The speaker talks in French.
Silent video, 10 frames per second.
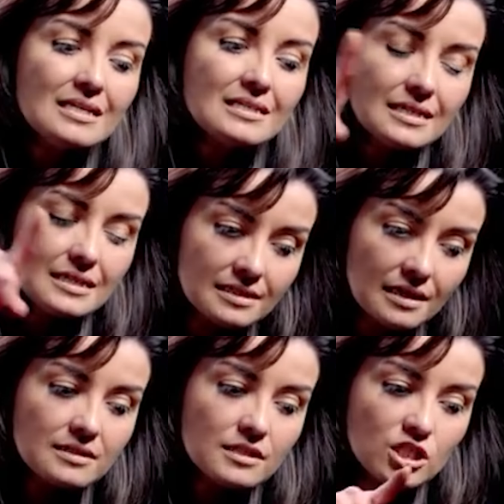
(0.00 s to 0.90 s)
c'est les
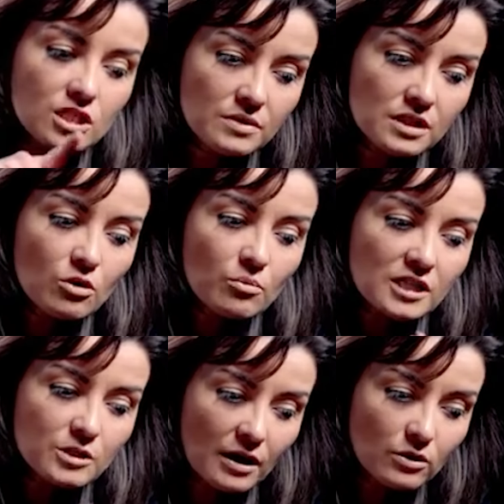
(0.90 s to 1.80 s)
stratégies mises en
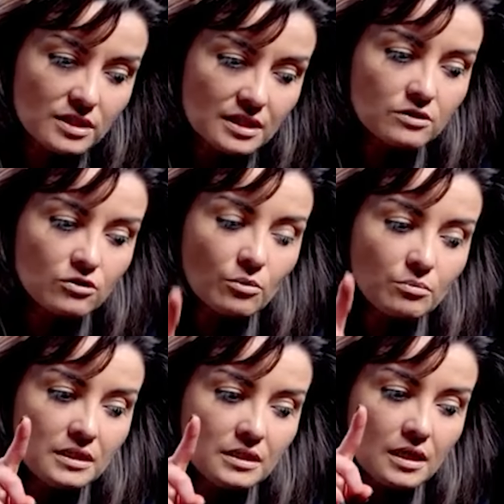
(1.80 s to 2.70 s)
place par le secteur
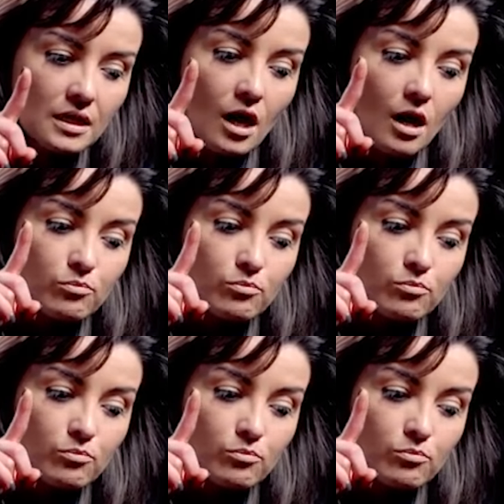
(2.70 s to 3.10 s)
minier